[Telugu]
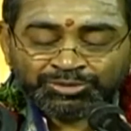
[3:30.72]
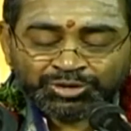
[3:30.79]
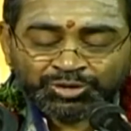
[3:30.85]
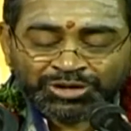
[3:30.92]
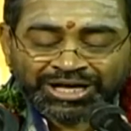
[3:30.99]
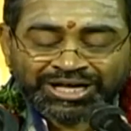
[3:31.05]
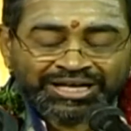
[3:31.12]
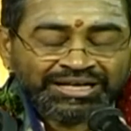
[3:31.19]

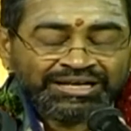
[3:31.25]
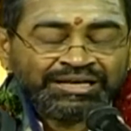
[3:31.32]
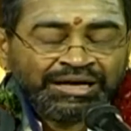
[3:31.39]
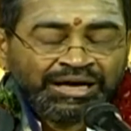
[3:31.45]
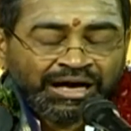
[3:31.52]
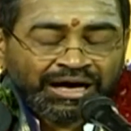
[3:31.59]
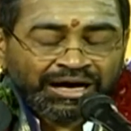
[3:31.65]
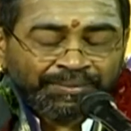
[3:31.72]
ముందుగా
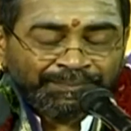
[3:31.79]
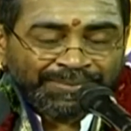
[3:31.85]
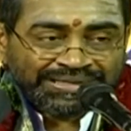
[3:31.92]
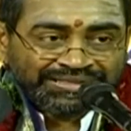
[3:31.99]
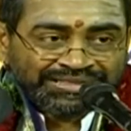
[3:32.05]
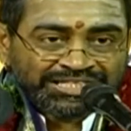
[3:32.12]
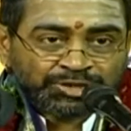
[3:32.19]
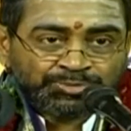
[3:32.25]
ఆ
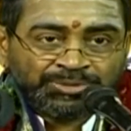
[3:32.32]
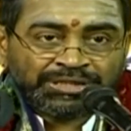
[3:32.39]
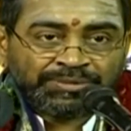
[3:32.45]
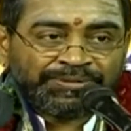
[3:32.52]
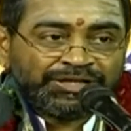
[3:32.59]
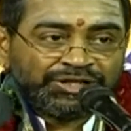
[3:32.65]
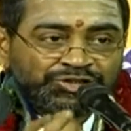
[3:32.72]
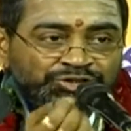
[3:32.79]

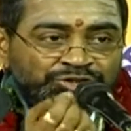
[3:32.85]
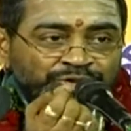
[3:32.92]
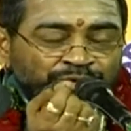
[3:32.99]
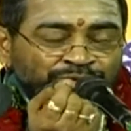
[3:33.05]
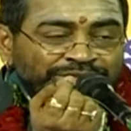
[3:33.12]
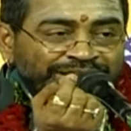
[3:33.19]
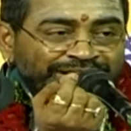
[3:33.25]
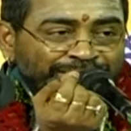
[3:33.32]
మందస్మితమనే
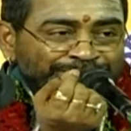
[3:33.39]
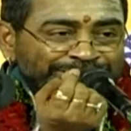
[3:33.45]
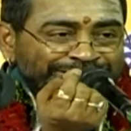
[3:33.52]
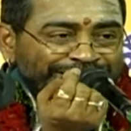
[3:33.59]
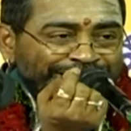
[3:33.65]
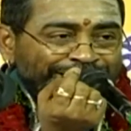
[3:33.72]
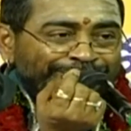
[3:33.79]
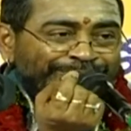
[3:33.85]
జ్యోతికి
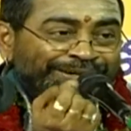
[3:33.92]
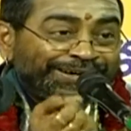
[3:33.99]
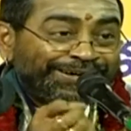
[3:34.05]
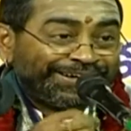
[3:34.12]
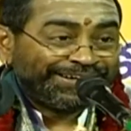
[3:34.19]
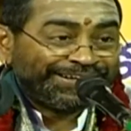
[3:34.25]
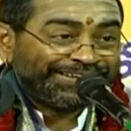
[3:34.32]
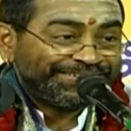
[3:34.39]
నమస్కారం
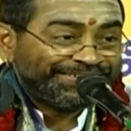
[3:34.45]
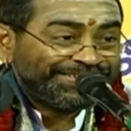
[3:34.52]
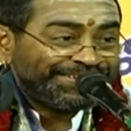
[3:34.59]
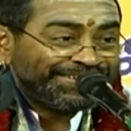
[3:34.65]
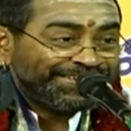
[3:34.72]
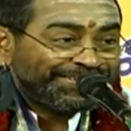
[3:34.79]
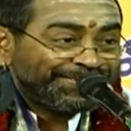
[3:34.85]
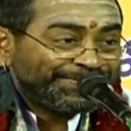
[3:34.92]
అన్నాడండి
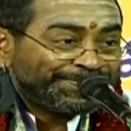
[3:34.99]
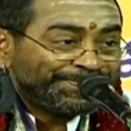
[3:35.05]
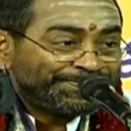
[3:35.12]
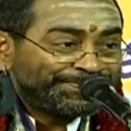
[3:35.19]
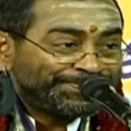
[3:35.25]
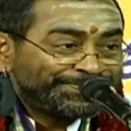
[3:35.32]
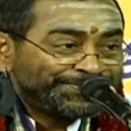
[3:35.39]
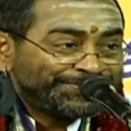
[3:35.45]

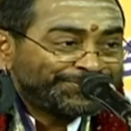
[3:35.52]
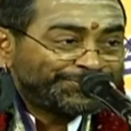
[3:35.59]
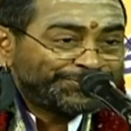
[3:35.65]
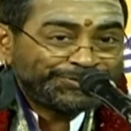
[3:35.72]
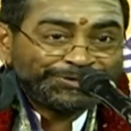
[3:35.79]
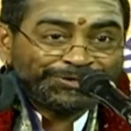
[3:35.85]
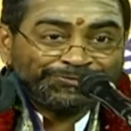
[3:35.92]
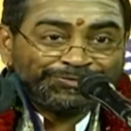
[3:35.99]

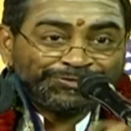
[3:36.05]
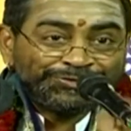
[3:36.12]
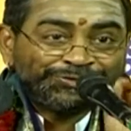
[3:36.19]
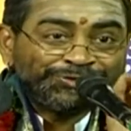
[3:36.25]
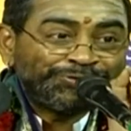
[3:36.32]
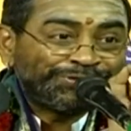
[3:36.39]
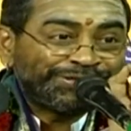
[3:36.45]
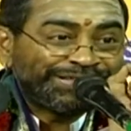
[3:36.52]
చిరునవ్వు
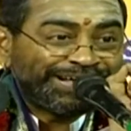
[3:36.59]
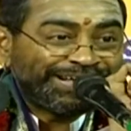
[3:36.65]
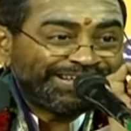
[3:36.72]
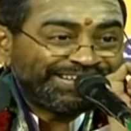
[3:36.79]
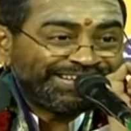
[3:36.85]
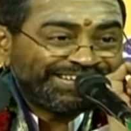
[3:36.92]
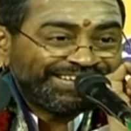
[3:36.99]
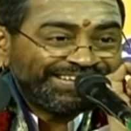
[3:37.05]
జ్యోతిట
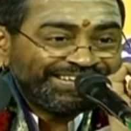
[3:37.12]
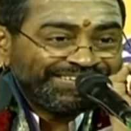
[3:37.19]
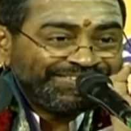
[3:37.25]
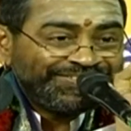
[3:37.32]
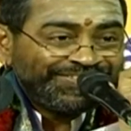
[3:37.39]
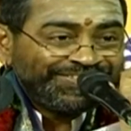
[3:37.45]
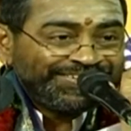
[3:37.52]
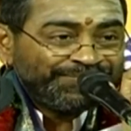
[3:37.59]

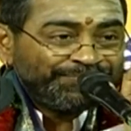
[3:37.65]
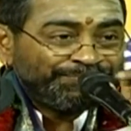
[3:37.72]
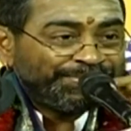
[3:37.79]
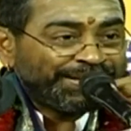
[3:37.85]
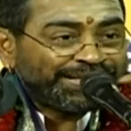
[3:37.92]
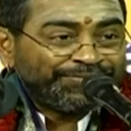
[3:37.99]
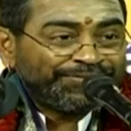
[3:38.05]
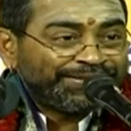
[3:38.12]

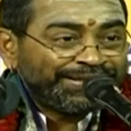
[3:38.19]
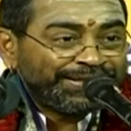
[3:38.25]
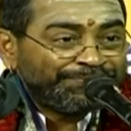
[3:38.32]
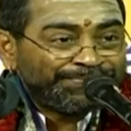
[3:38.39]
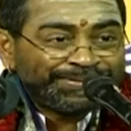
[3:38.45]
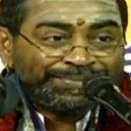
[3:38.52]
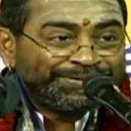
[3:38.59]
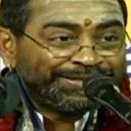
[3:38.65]
పెదవనే
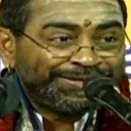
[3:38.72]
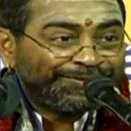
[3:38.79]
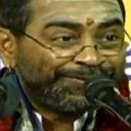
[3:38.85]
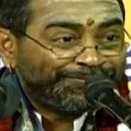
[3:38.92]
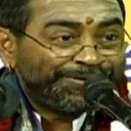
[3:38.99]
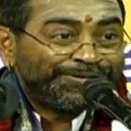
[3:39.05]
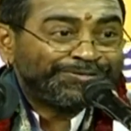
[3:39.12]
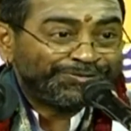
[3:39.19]
ప్రమిదలో
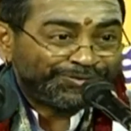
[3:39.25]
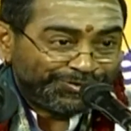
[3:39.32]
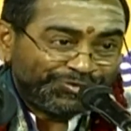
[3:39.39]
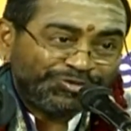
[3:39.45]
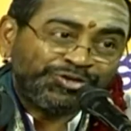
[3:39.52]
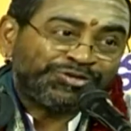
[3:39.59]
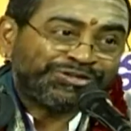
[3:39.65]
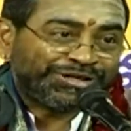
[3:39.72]
వెలుగుతున్న
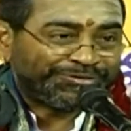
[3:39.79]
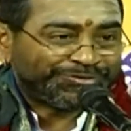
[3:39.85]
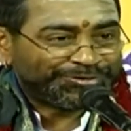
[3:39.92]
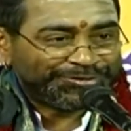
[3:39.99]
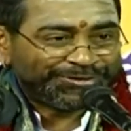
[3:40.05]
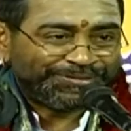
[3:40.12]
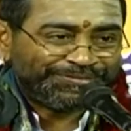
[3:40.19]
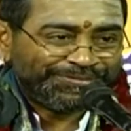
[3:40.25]
జ్యోతి
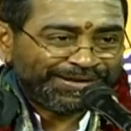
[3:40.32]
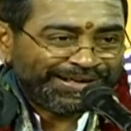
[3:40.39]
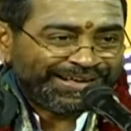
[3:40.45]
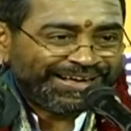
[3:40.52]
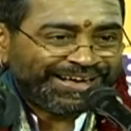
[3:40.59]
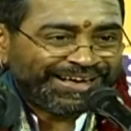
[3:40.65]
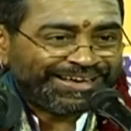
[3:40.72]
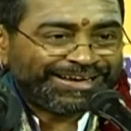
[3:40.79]
అనుకుందాం
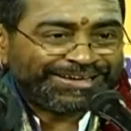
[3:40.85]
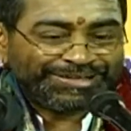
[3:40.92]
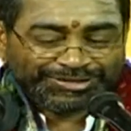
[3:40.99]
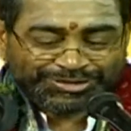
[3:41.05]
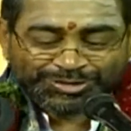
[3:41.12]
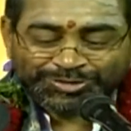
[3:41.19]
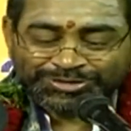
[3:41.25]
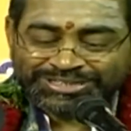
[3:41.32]
అలాంటి
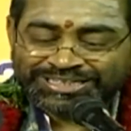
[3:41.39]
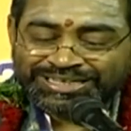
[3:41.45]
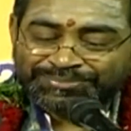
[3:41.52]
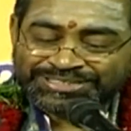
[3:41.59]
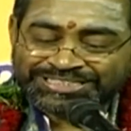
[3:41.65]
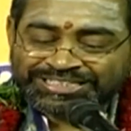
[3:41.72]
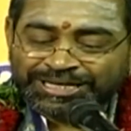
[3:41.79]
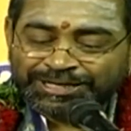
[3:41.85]
జ్యోతికి
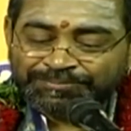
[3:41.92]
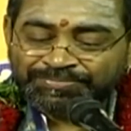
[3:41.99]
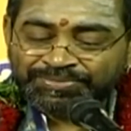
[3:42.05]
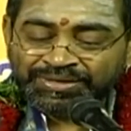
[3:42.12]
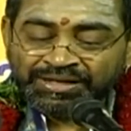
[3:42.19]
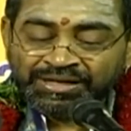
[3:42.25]
నమస్కారం